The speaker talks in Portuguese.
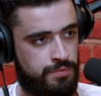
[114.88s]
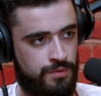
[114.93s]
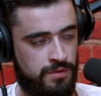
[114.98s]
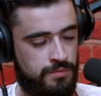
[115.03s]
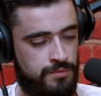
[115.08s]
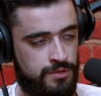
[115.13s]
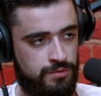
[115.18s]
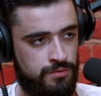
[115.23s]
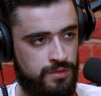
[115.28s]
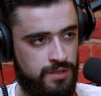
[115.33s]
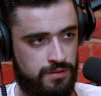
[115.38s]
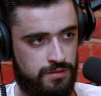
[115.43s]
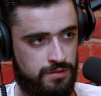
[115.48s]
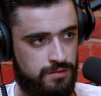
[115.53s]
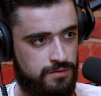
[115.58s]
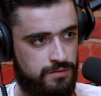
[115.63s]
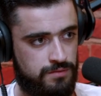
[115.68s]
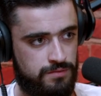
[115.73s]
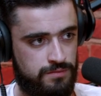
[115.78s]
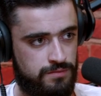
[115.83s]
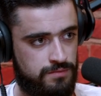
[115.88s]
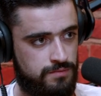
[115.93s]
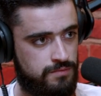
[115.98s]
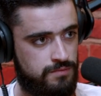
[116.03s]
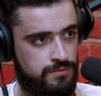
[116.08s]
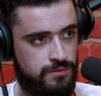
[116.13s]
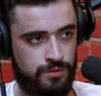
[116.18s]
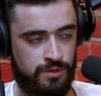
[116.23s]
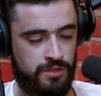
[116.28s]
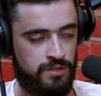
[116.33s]
problemas com isso. Hum.
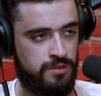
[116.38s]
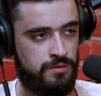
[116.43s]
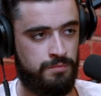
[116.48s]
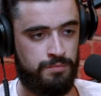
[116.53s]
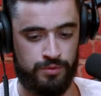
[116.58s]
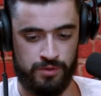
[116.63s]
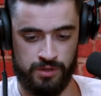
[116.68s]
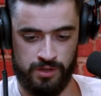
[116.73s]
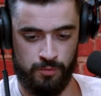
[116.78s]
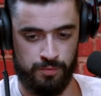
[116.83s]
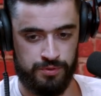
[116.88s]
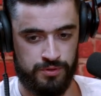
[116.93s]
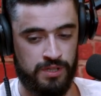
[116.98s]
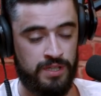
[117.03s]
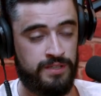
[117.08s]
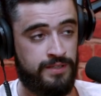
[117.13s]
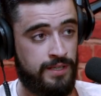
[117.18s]
Nunca tive mas há, malta que